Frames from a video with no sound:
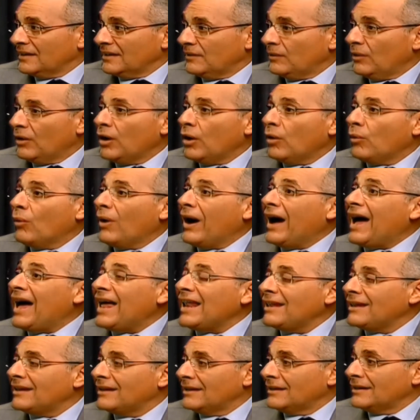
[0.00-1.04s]
أي.
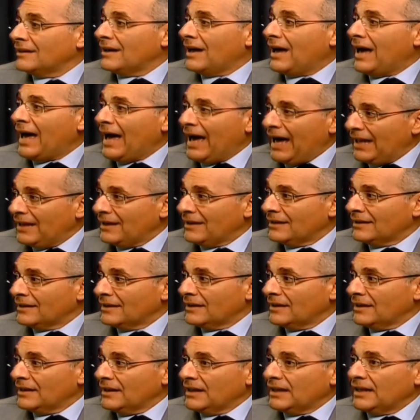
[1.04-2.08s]
وهل هل
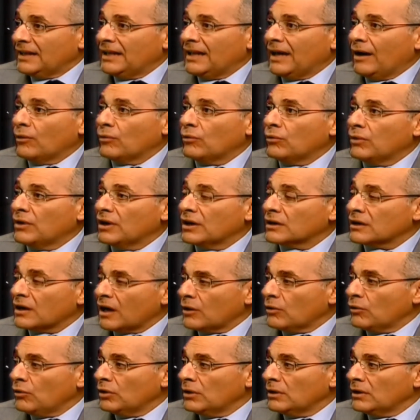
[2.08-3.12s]
لو
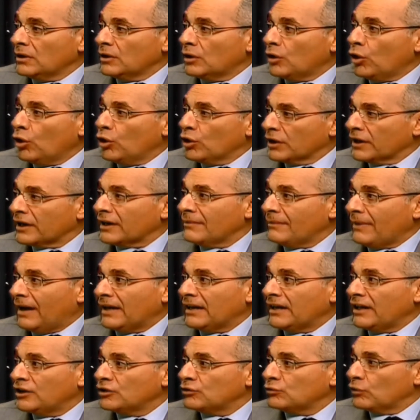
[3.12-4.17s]
رجل ارغم
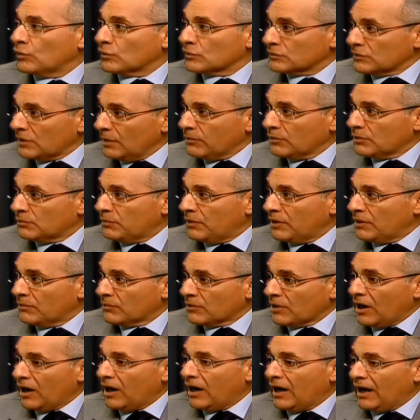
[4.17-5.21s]
على انه يرتبط
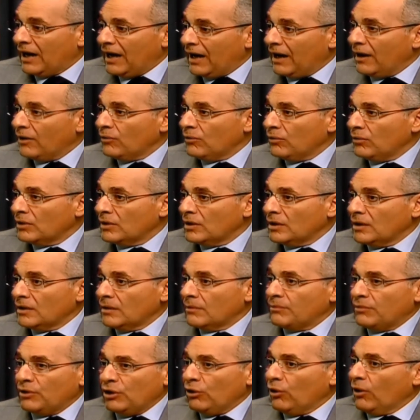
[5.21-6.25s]
بامراه او
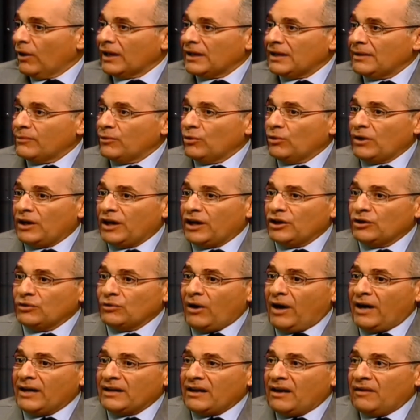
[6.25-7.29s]
باللغه اللي بيقولها
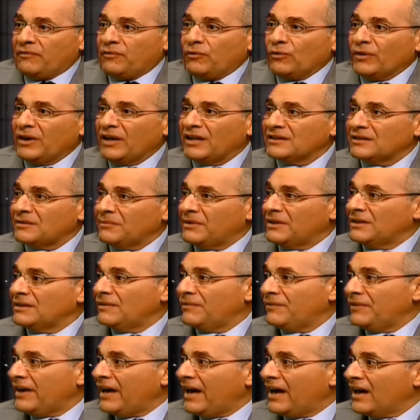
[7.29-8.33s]
انه انا فوجئت بان
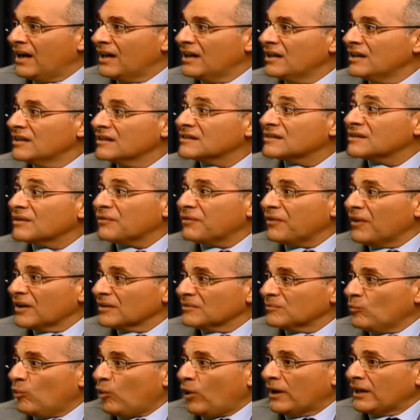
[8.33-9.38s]
فيها
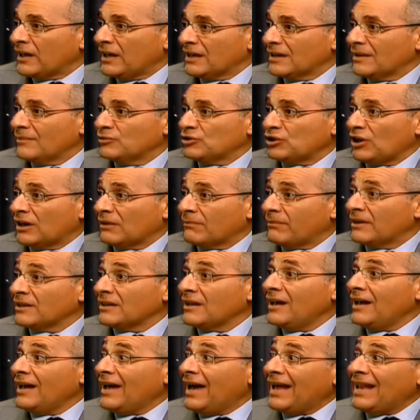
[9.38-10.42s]
صفات معينه مش عجباني
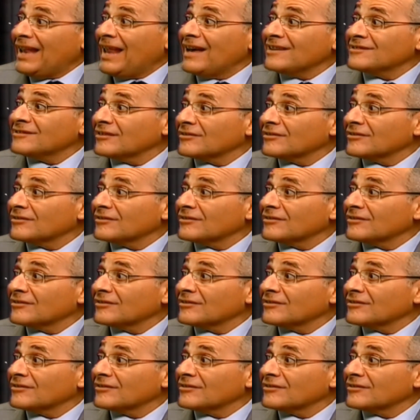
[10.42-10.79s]
هل هذا